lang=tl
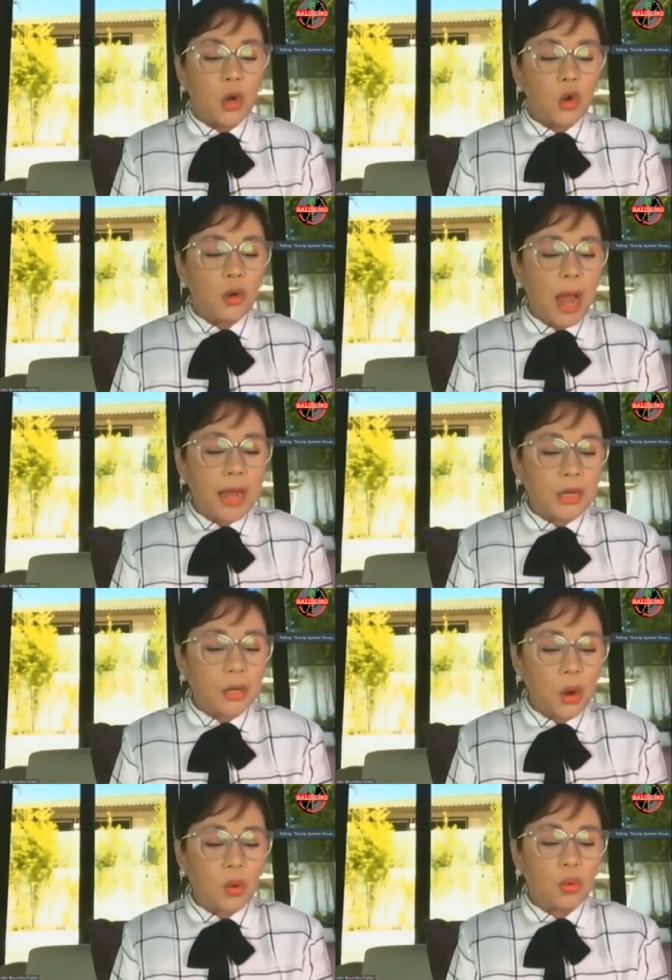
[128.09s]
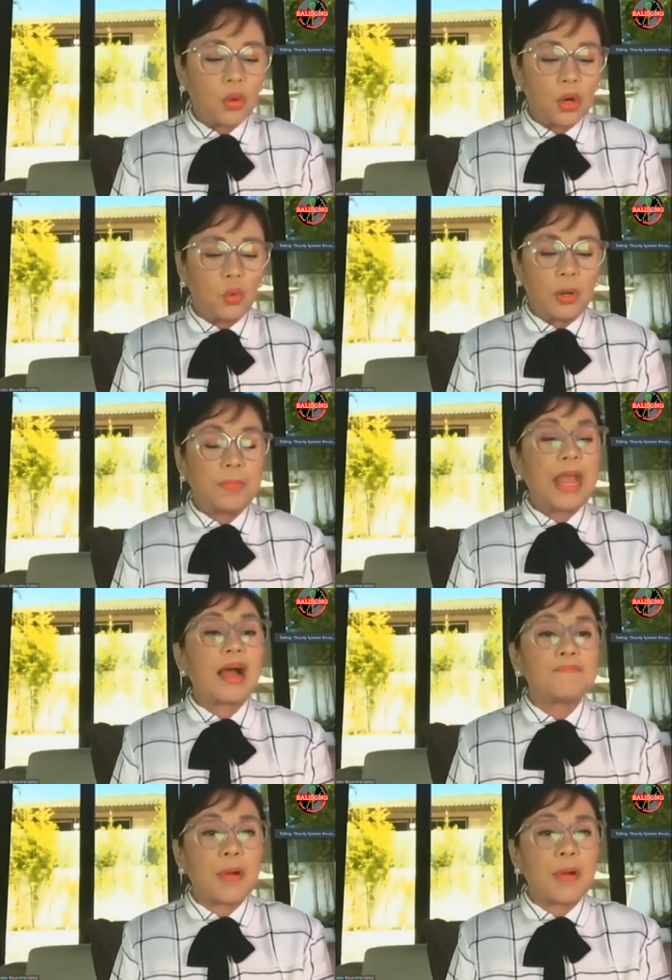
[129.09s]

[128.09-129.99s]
whom I know will be